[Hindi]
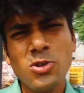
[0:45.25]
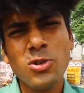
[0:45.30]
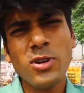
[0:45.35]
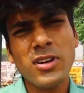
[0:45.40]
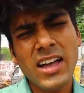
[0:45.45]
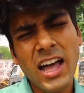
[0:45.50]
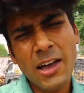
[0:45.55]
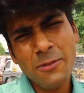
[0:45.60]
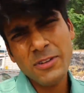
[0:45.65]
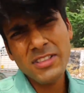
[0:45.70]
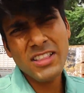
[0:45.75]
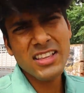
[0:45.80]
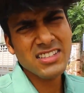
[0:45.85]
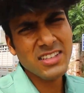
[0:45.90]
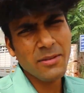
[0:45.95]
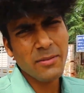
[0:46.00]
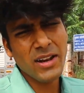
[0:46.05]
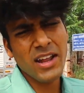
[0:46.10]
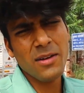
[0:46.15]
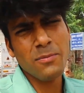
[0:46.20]
सो so, काफ़ी दिन
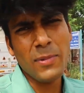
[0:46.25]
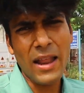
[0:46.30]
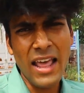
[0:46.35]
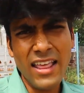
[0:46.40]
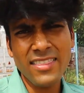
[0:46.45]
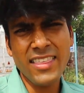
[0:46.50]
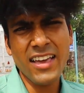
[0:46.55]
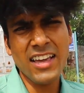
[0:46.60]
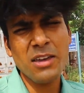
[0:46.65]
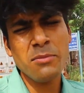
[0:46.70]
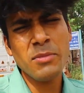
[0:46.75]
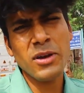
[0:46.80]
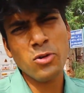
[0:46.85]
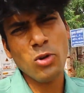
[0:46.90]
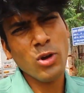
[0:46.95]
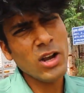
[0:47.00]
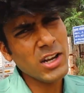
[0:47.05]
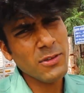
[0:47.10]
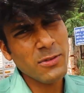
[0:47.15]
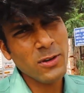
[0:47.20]
से मेरा प्लान था कि मैं
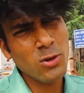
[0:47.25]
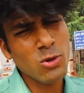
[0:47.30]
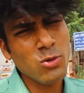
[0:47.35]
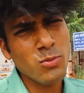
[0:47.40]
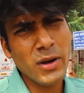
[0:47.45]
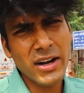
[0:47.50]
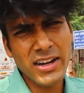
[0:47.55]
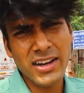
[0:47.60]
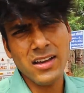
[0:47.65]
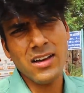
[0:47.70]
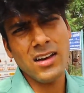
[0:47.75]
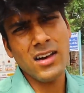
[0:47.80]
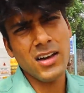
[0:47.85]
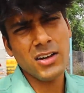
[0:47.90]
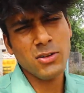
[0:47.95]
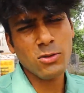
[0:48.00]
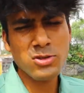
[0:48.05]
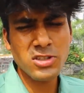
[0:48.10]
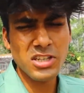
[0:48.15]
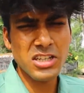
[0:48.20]
रॉयल इनफील्ड लूँ बट
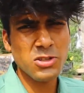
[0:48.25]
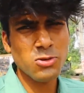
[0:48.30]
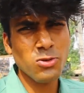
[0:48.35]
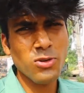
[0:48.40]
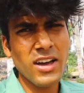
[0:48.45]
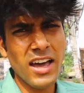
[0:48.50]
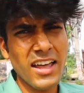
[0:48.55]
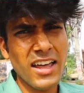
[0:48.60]
आ, कुछ इशू के